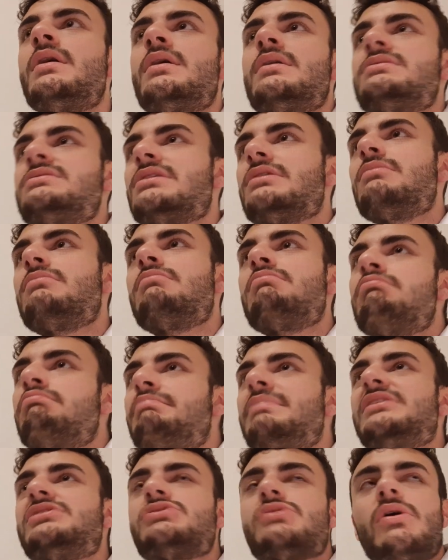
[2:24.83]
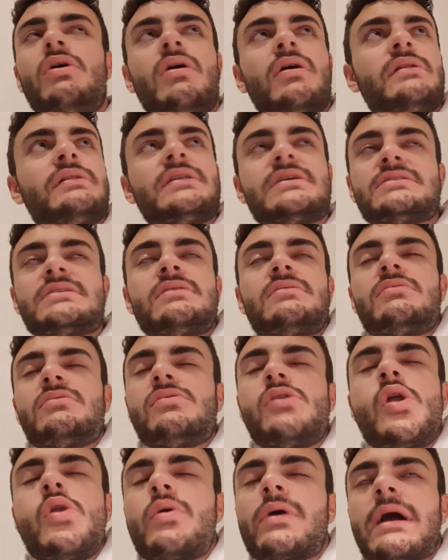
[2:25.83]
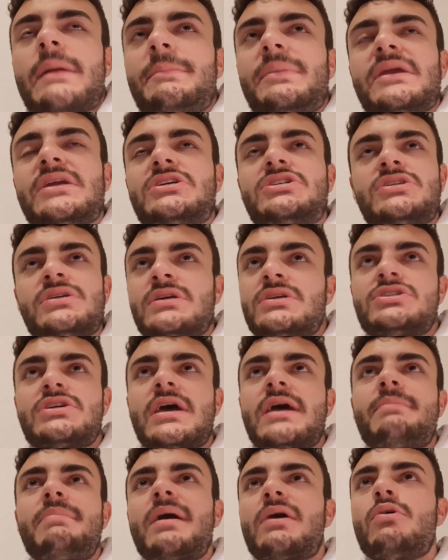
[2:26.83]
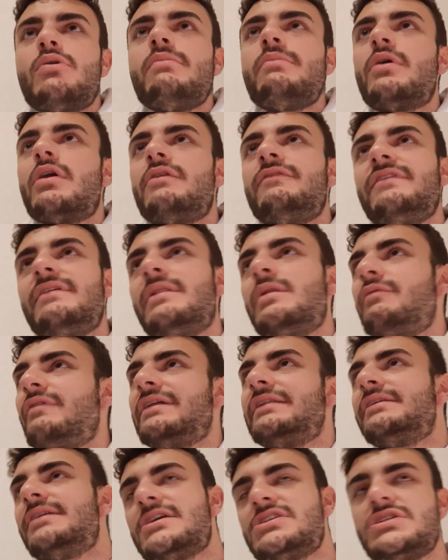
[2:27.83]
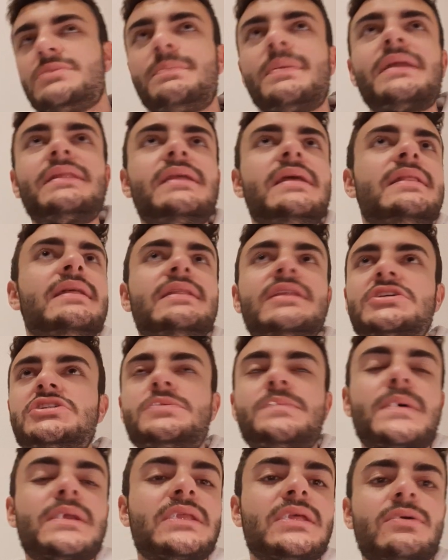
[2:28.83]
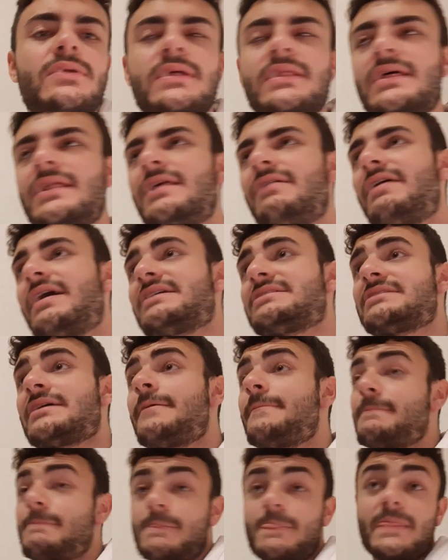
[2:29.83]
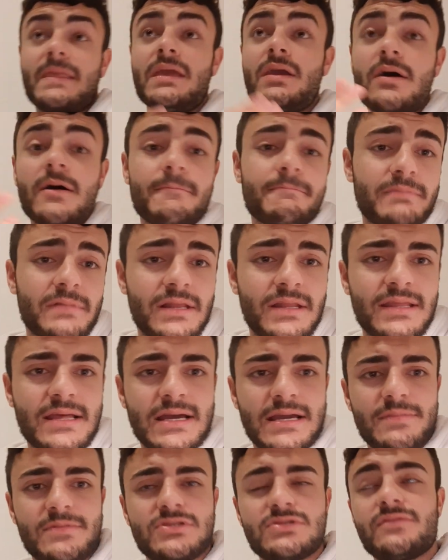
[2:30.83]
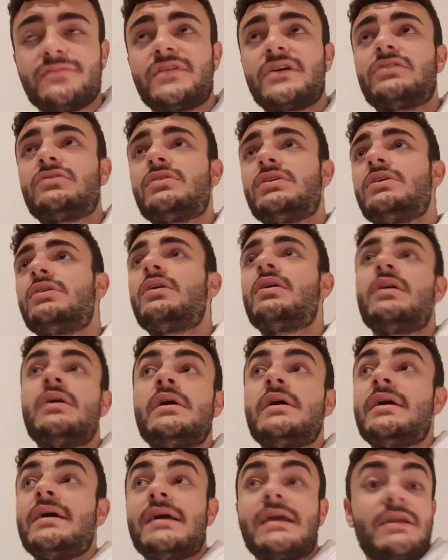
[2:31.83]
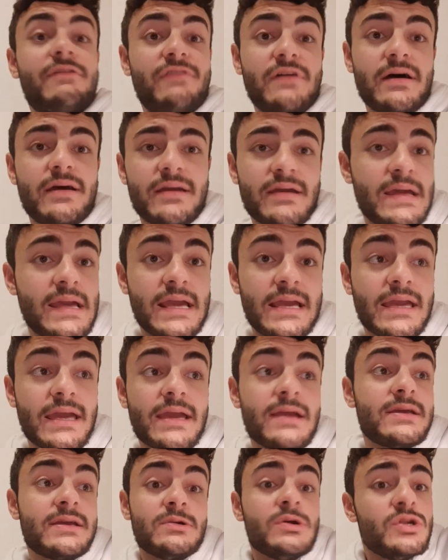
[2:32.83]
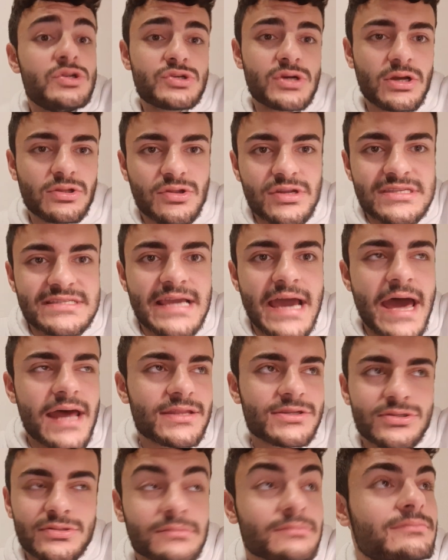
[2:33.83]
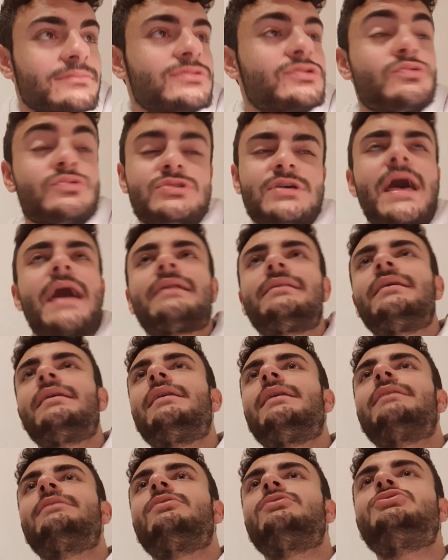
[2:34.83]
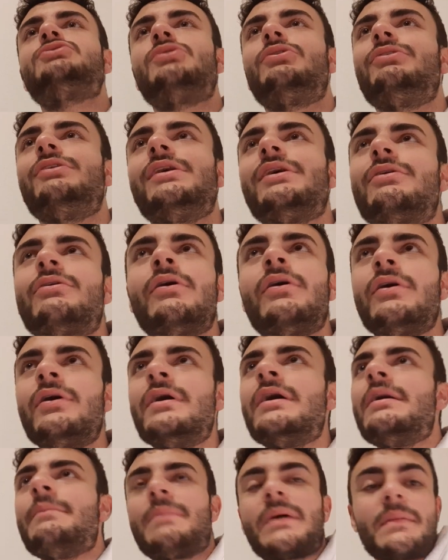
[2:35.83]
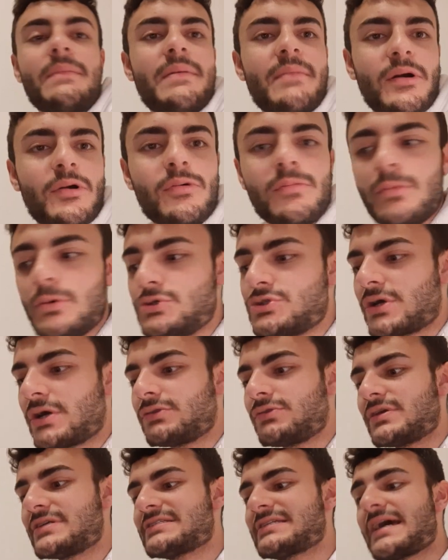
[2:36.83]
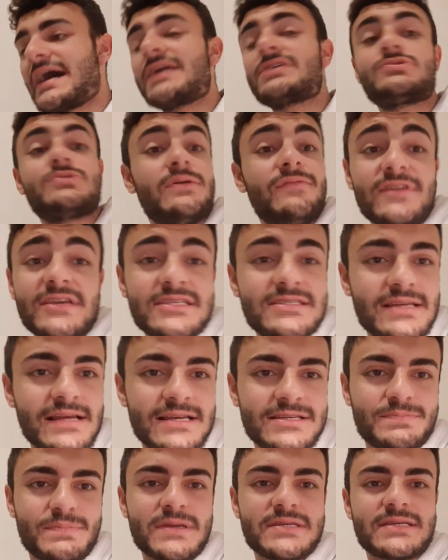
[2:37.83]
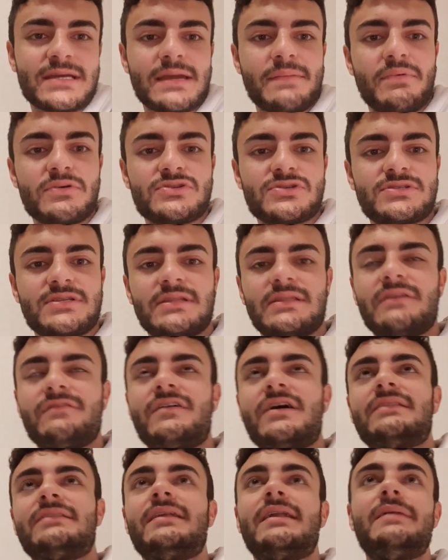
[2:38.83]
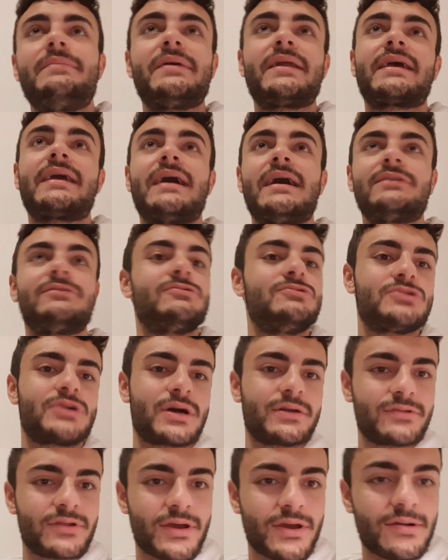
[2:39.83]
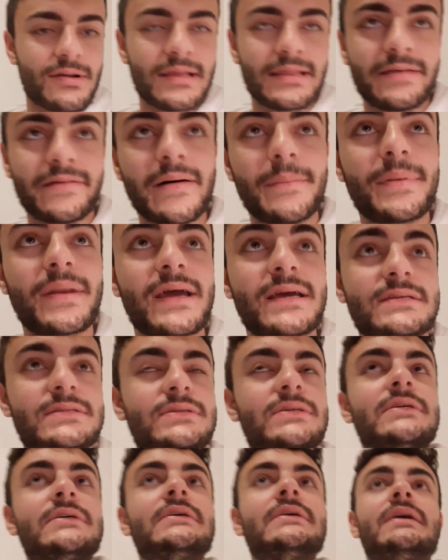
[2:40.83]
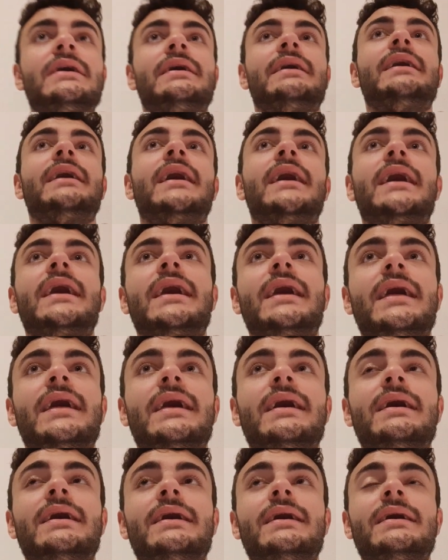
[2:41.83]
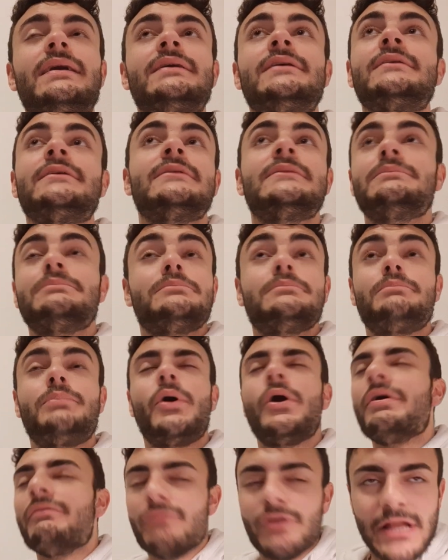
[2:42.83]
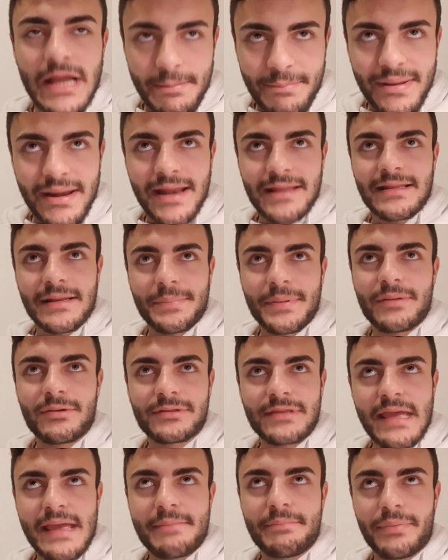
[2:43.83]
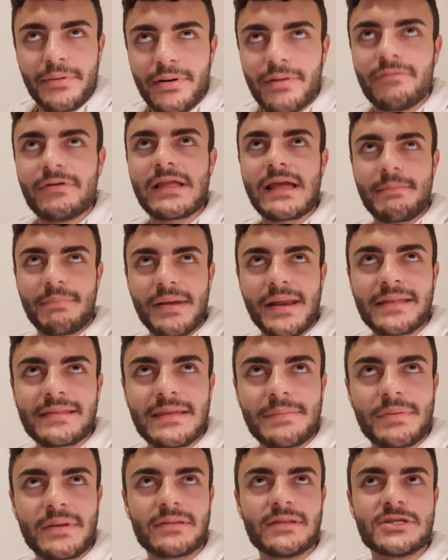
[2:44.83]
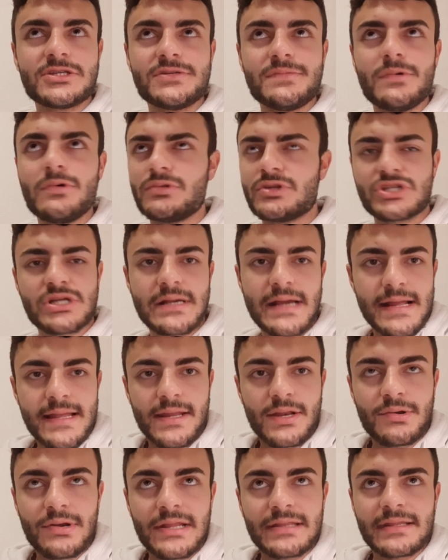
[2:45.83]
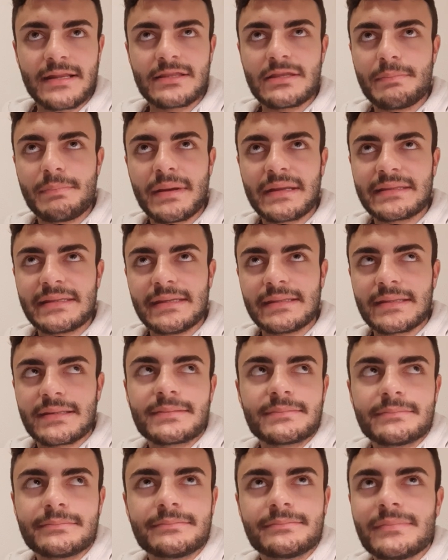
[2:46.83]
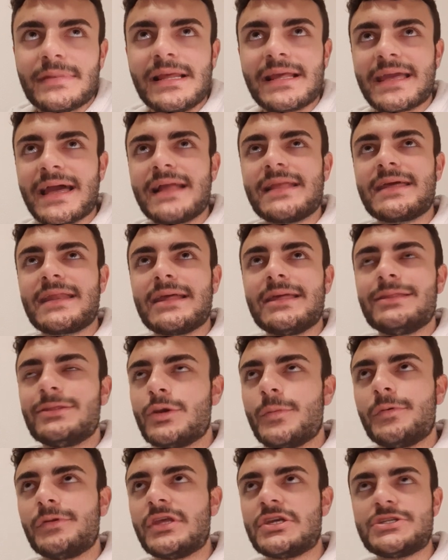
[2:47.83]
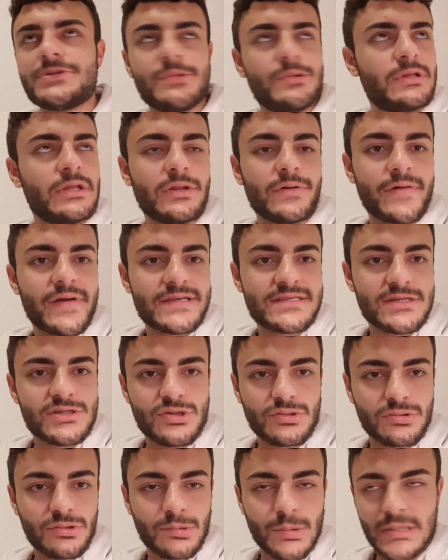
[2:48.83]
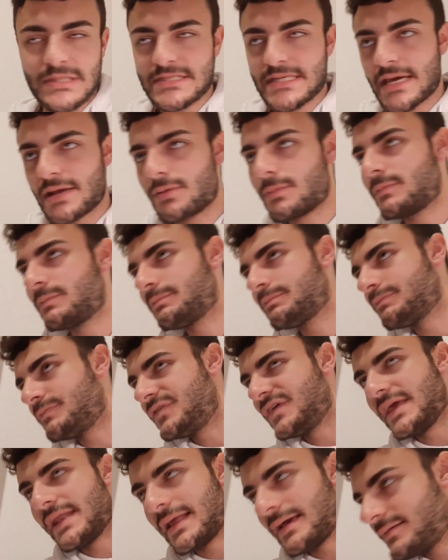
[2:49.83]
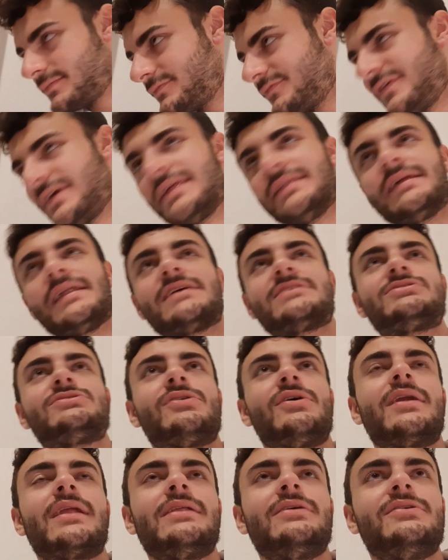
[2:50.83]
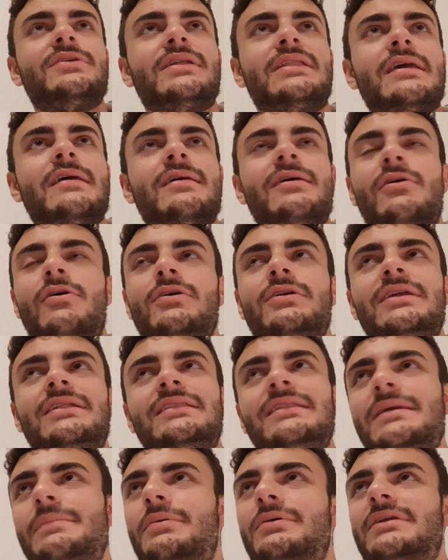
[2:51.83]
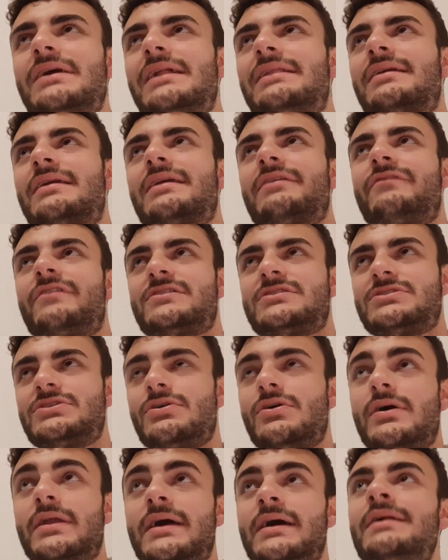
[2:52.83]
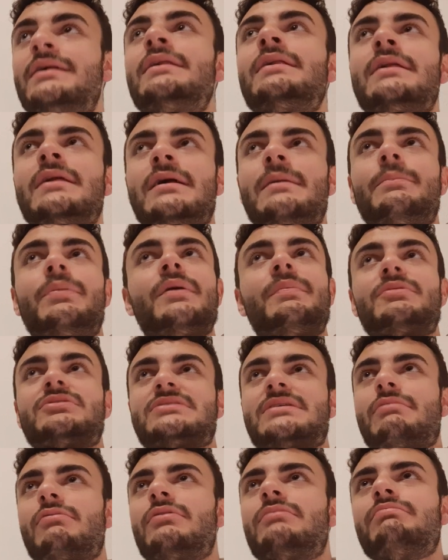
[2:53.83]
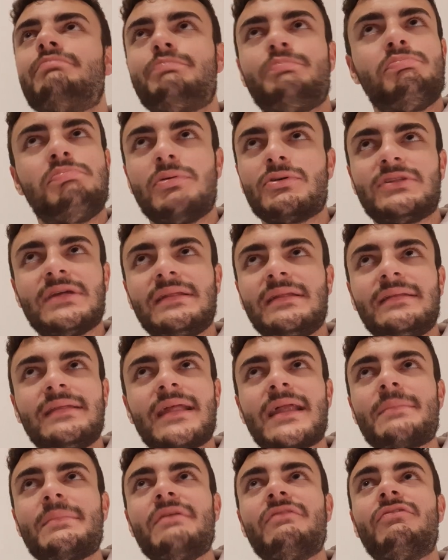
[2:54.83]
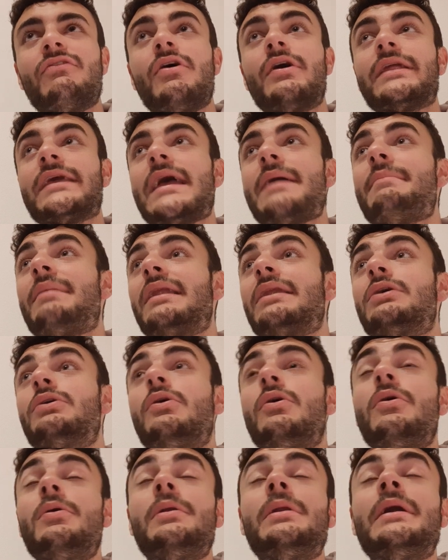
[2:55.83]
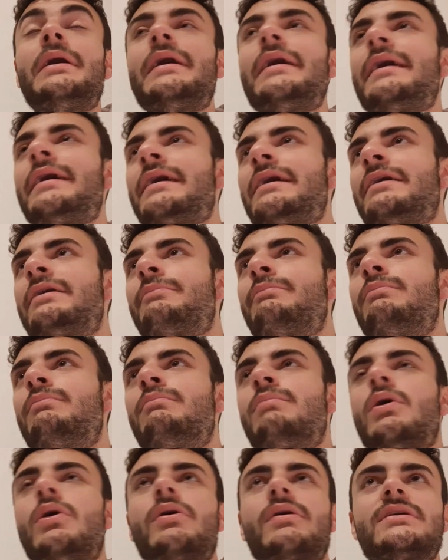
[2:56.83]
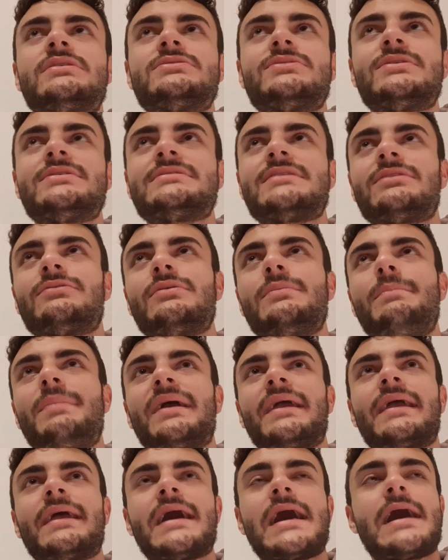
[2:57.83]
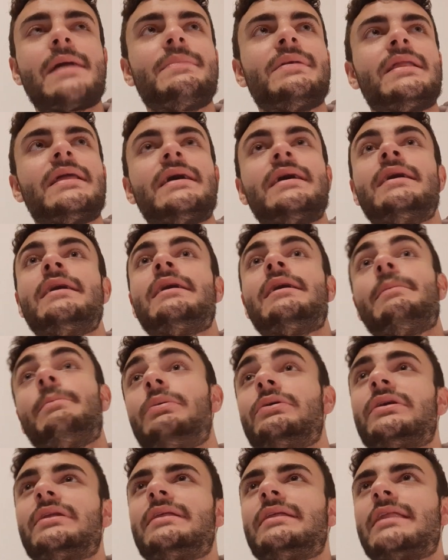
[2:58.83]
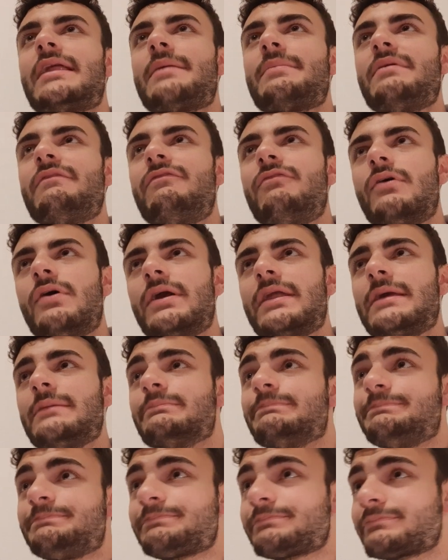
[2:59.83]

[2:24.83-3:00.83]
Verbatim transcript: se è un bisonte, se, non, non, lo capisci. Cioè, Macumbo lo, lo vedi 10 partite, 10 partite è un'idea diversa io, l'idea che mi sono fatto io è che, fa, è, è che è un giocatore scarso. Scusate, ad oggi lo dico, per me Makumbu è un giocatore scarso e viste le spese che poi sono state fatte nel mercato è un giocatore che non andava preso. E... Eh, poi vogliamo parlare del primo tempo? Vogliamo parlare dei primi 10 minuti? Cioè il Cagliari non è entrato in partita. Il Cagliari dopo 10 minuti doveva essere sotto 2-0. Fine. Fine della storia, di ogni, t- ogni tipo di altra riflessione. Poi possiamo, potete tirarmi fuori, eh, ma il gol, eh, Borison è stato impeccabile, potete tirarmi fuori